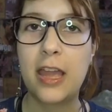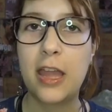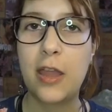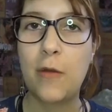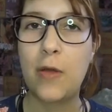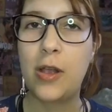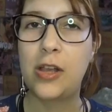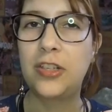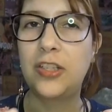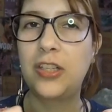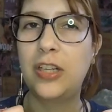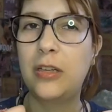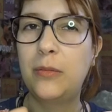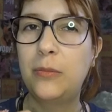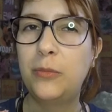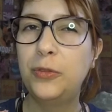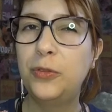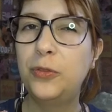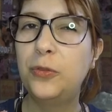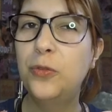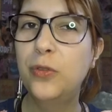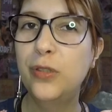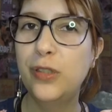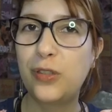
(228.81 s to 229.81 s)
Eu acho ela
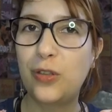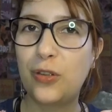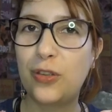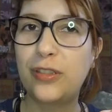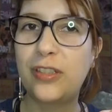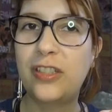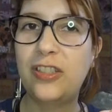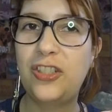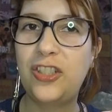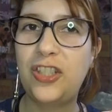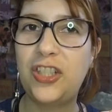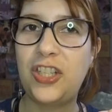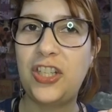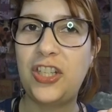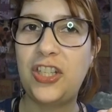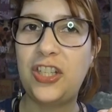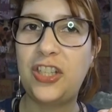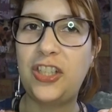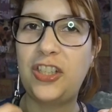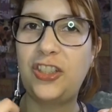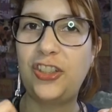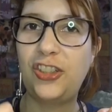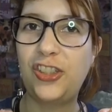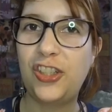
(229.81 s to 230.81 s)
muito gostosa
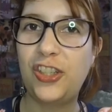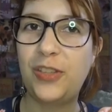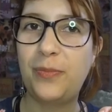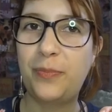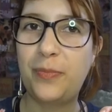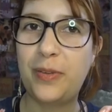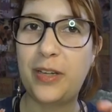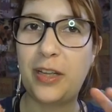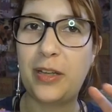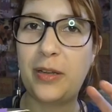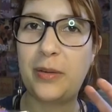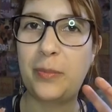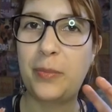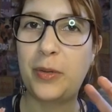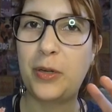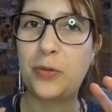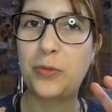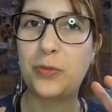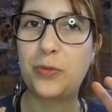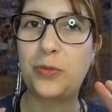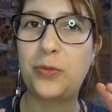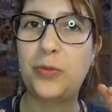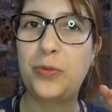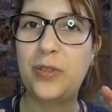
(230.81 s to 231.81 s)
de, de para
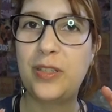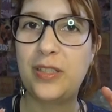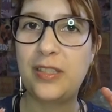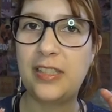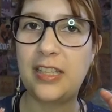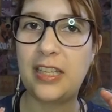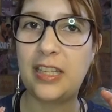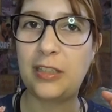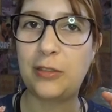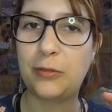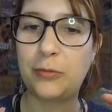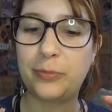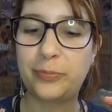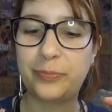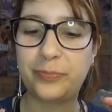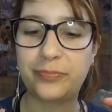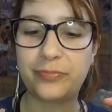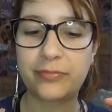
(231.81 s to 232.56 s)
uso do desenho.